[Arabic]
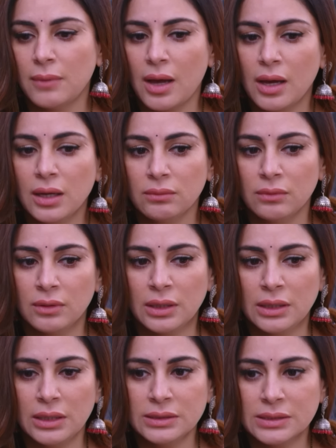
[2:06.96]
بس
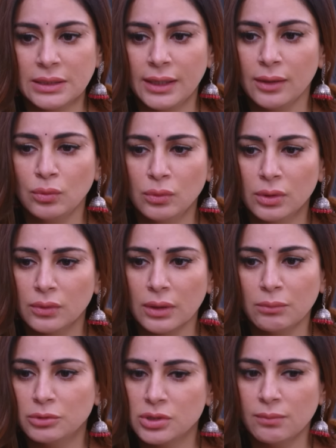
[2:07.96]
بتظاهر
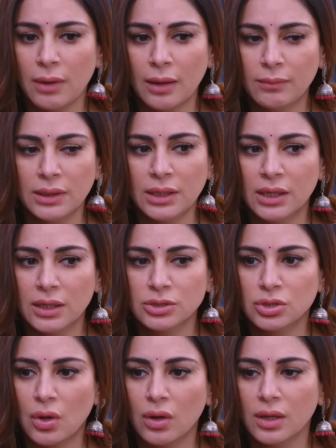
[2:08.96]
بإني أم تجاه
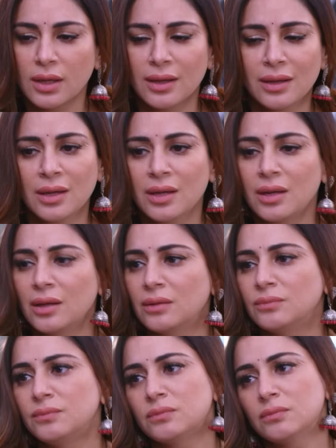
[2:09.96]
بنتي
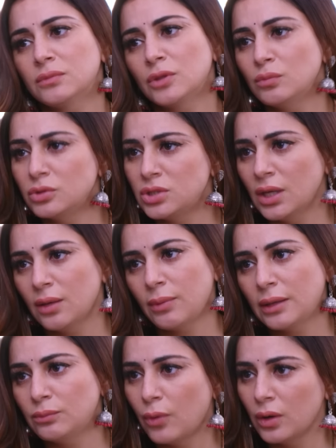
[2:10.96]

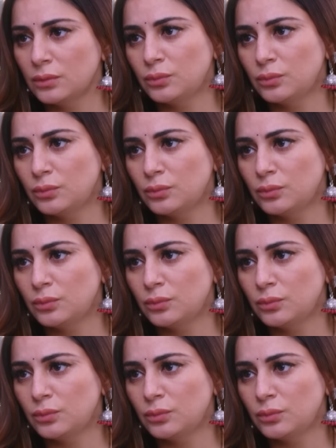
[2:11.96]
فأكيد رح أحس